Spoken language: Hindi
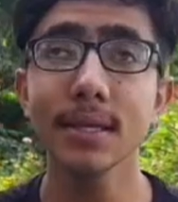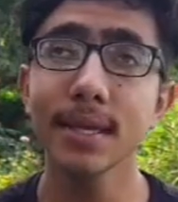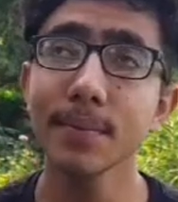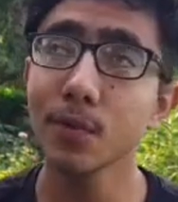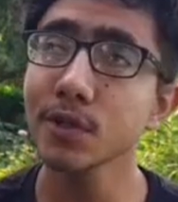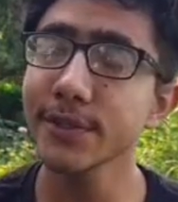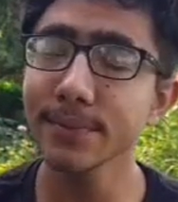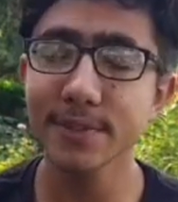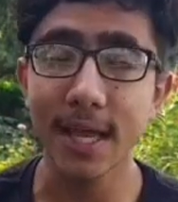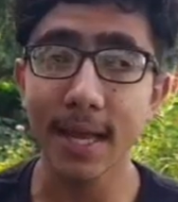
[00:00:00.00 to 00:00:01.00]
के मौसम
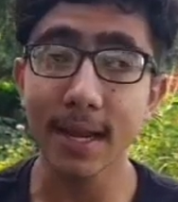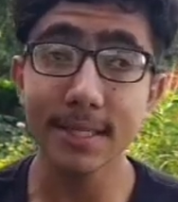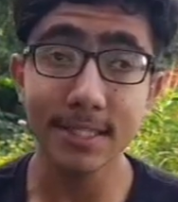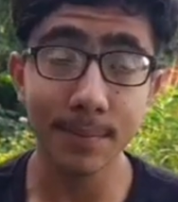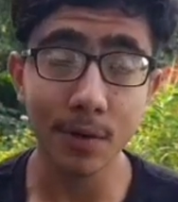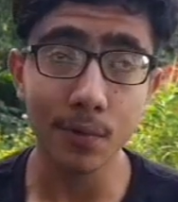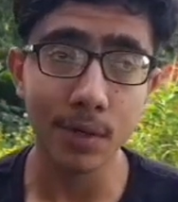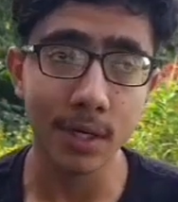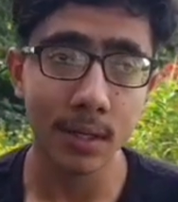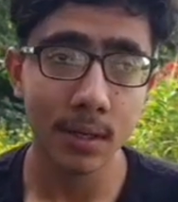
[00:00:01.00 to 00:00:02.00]
सारे चमक
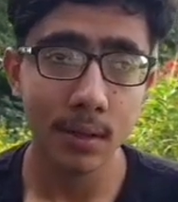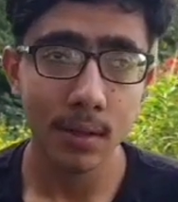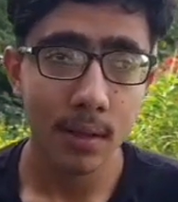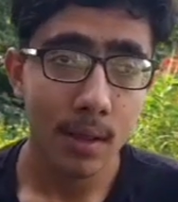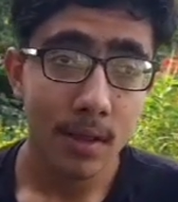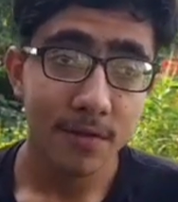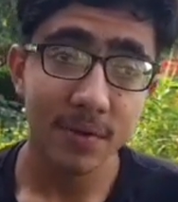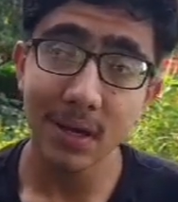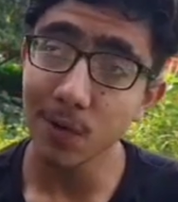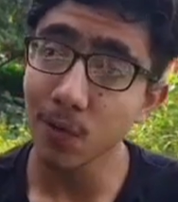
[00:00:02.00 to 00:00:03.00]
उठें
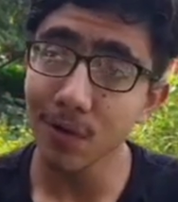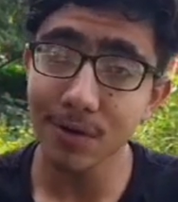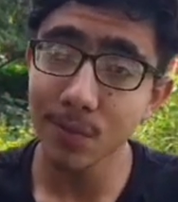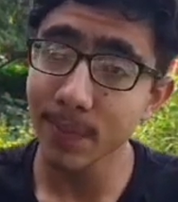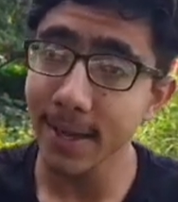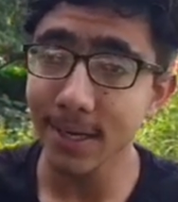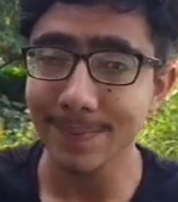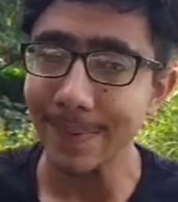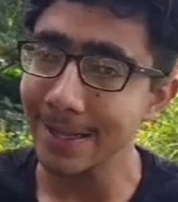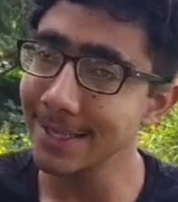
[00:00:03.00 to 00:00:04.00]
फिर लोग
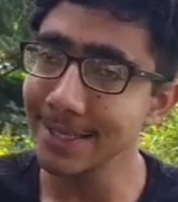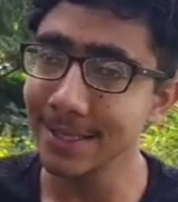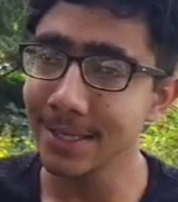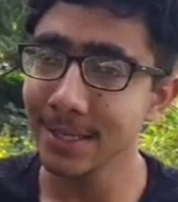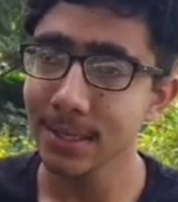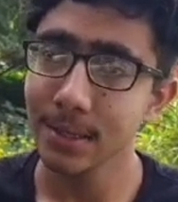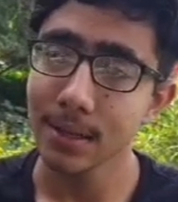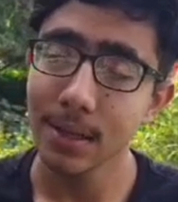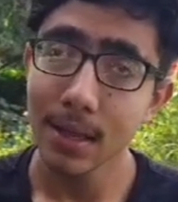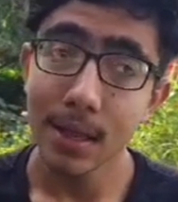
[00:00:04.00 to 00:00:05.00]
मुबारकबादें दें
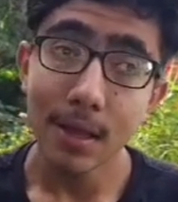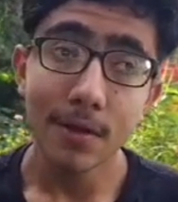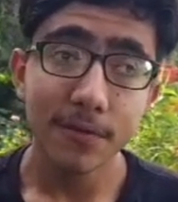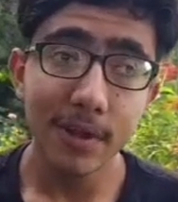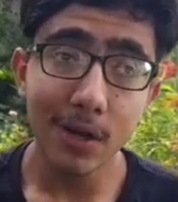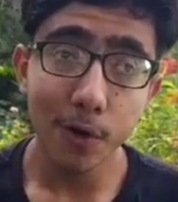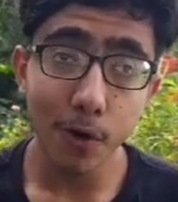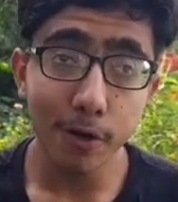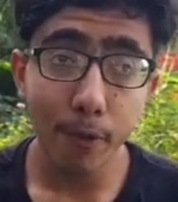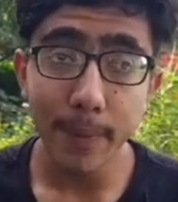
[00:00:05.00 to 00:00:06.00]
फिर
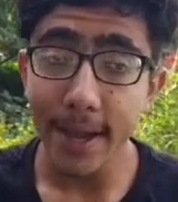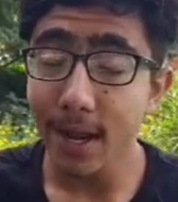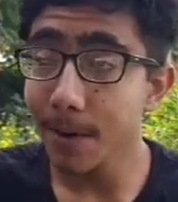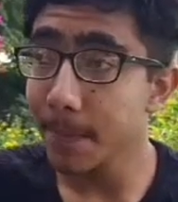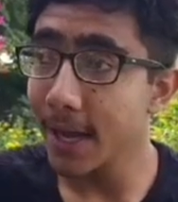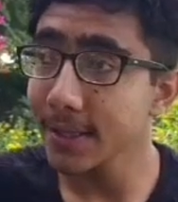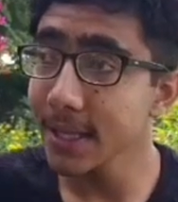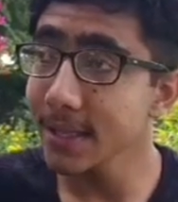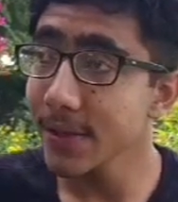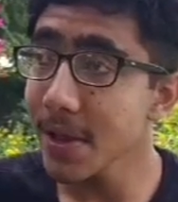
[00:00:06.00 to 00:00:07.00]
लोग
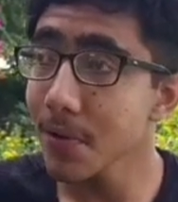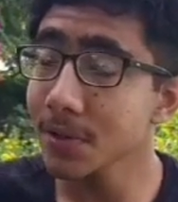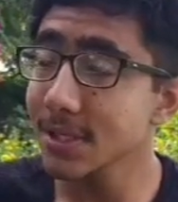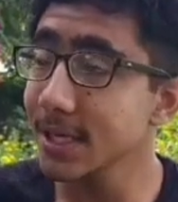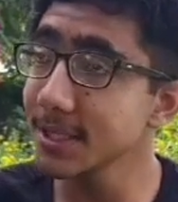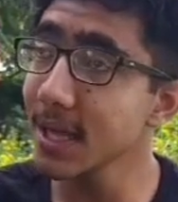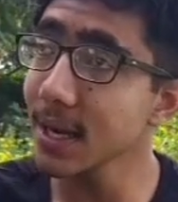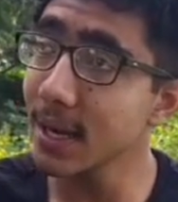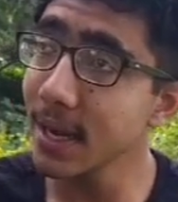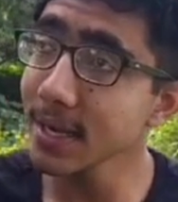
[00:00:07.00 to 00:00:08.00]
मुबारकबादें दें और सजदा
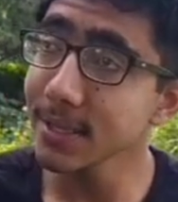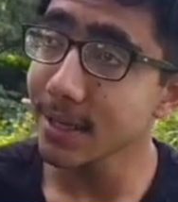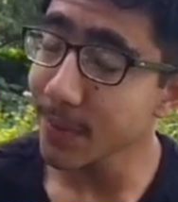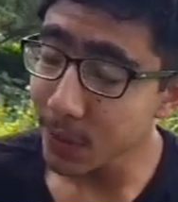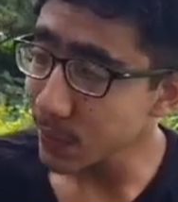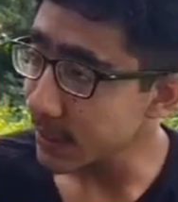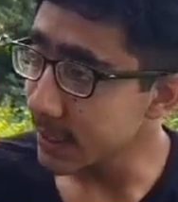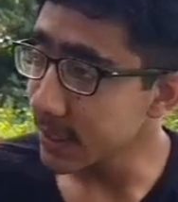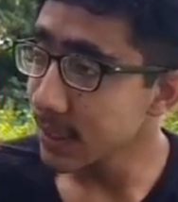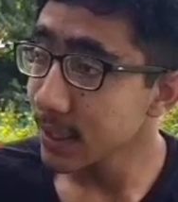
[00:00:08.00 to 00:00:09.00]
गाएं दमक
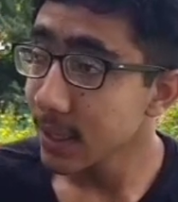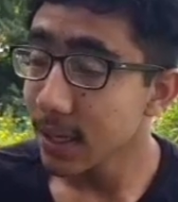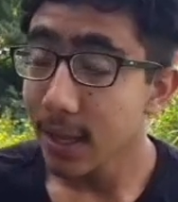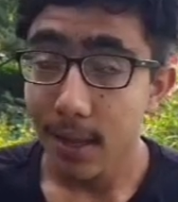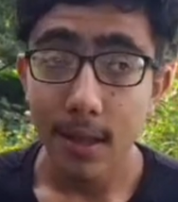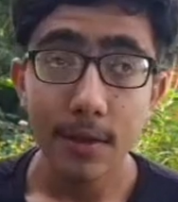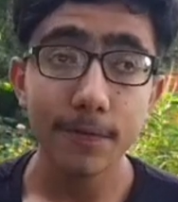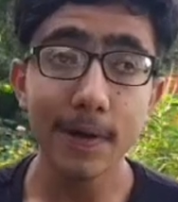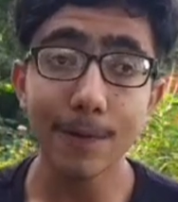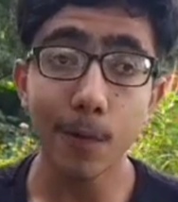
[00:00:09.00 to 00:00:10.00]
उठें
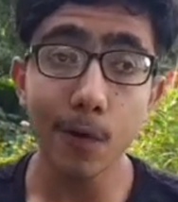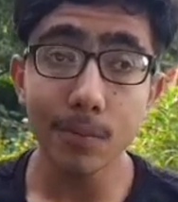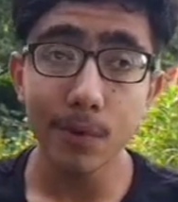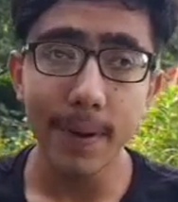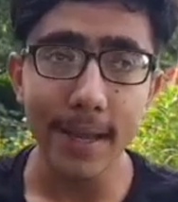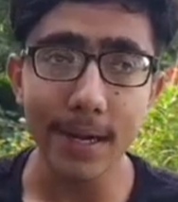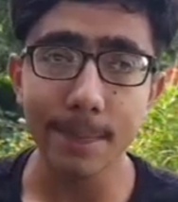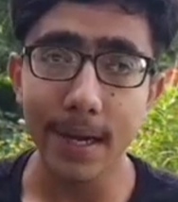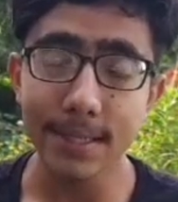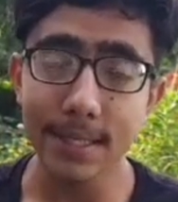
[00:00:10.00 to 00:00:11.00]
फिर लोग
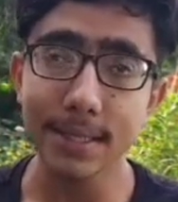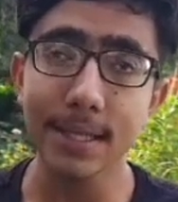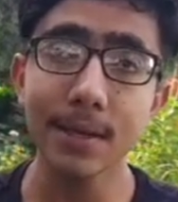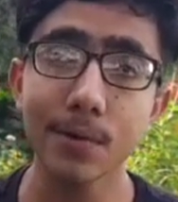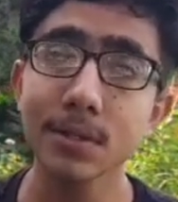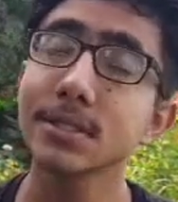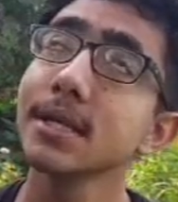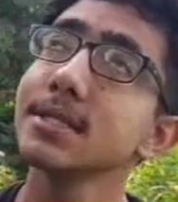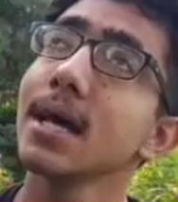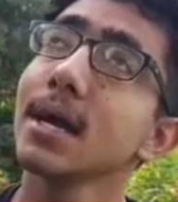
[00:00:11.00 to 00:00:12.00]
मुबारकबादें दें और
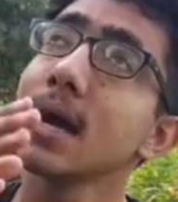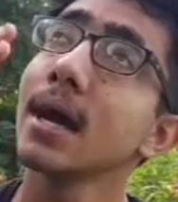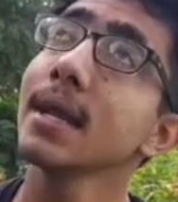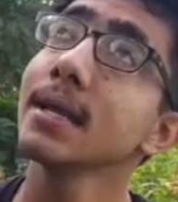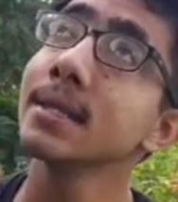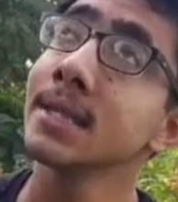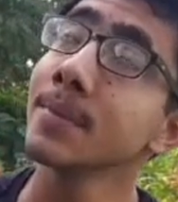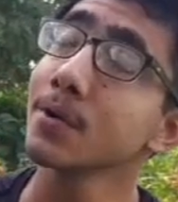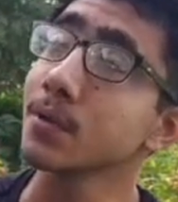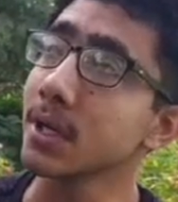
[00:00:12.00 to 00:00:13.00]
सजदा गाएं
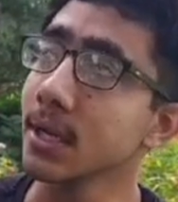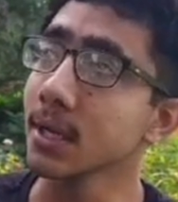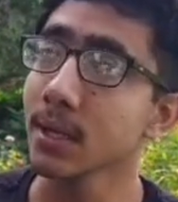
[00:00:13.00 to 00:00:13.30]
दमक उठें